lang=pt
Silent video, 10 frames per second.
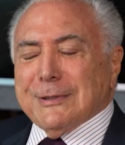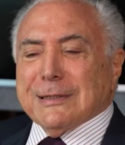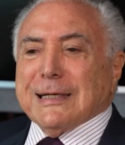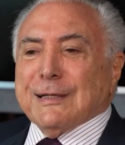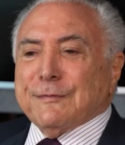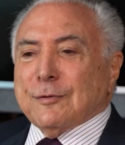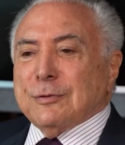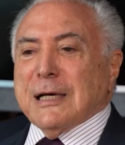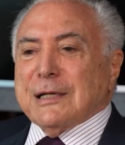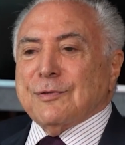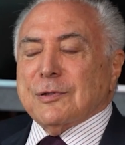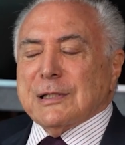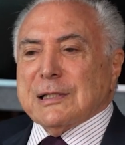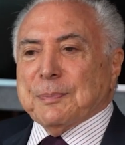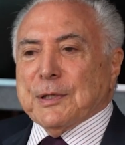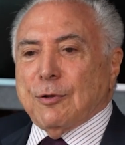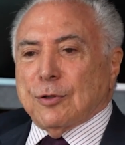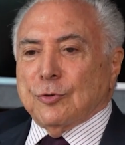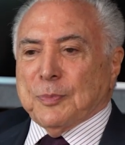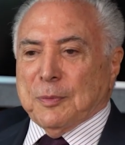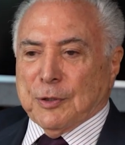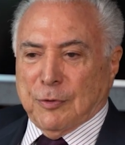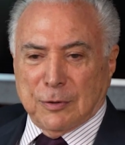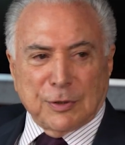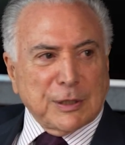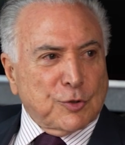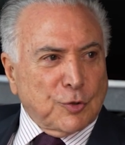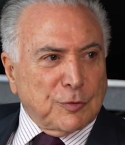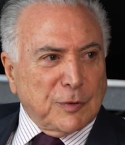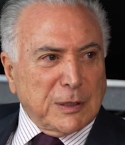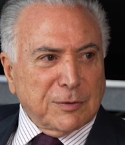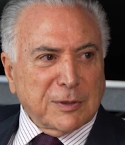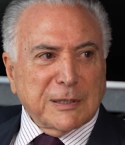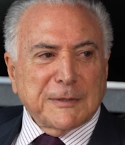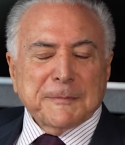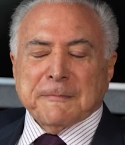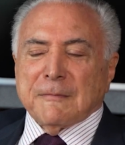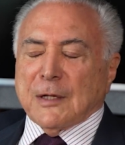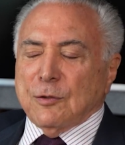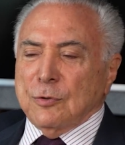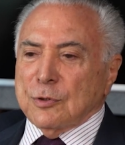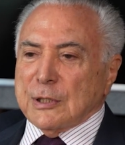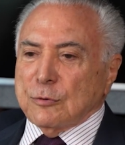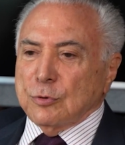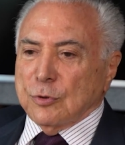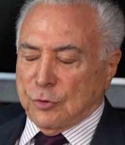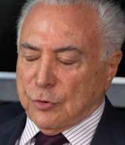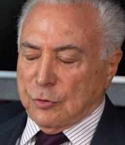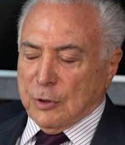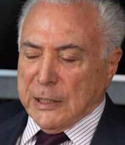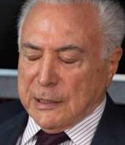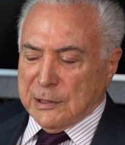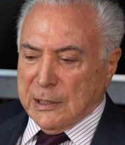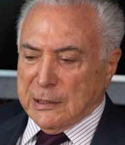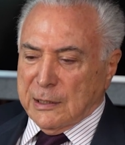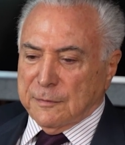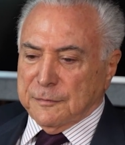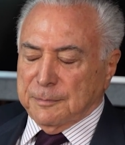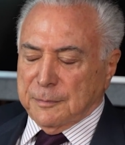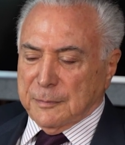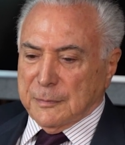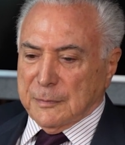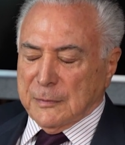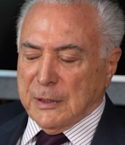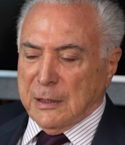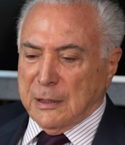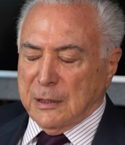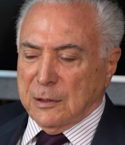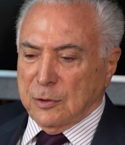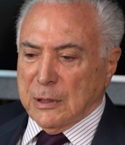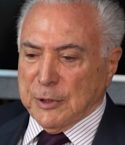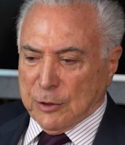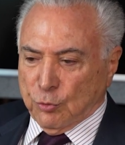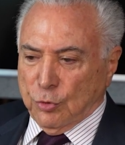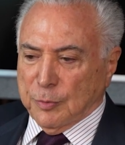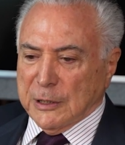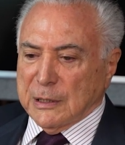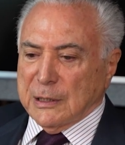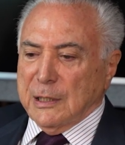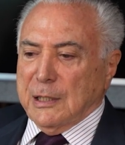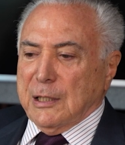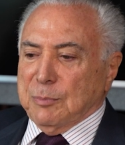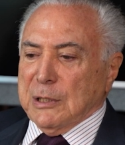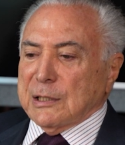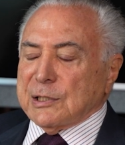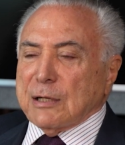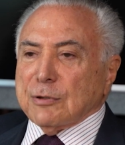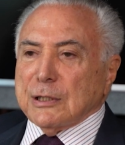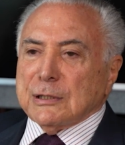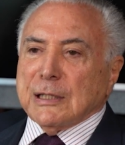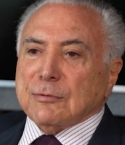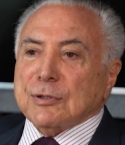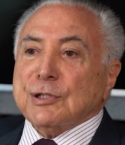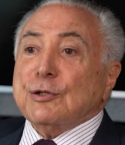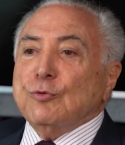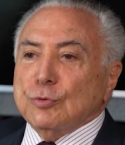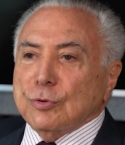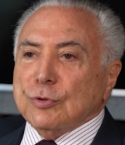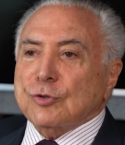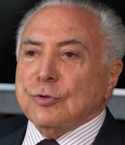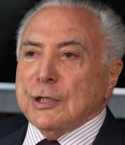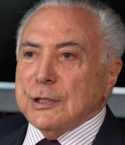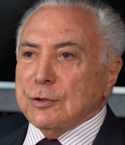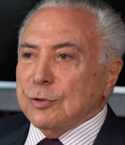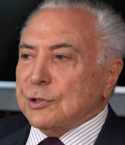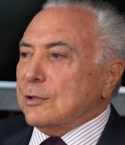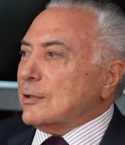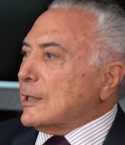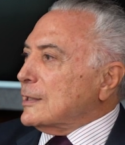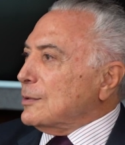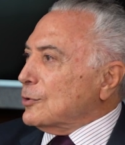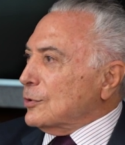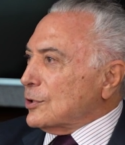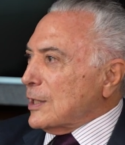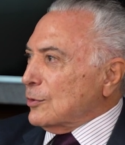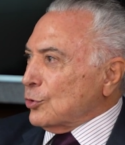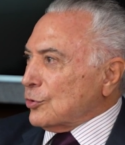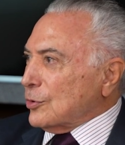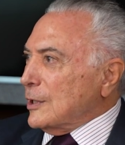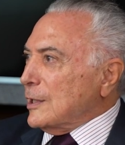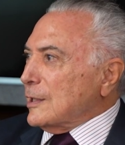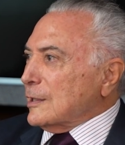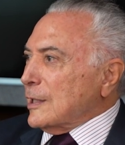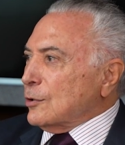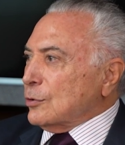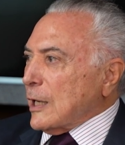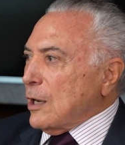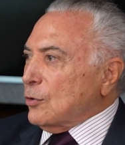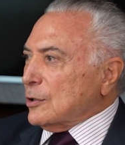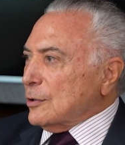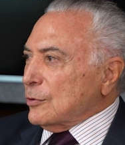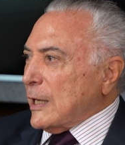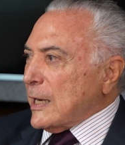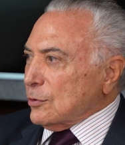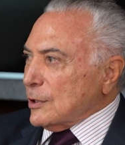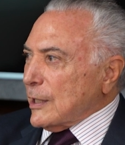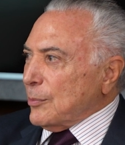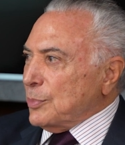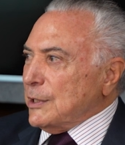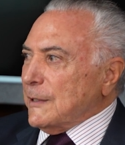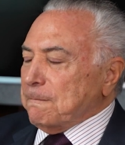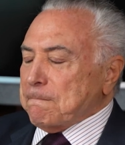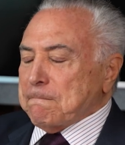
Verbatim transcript: quando eu entrei na faculdade, você sabe que logo no primeiro ano, tinha 18 anos, né? Os alunos, colegas lá da, minha turma, né? Me lançaram candidato a segundo tesoureiro do Centro Acadêmico 11 de Agosto que era o o cargo que cabia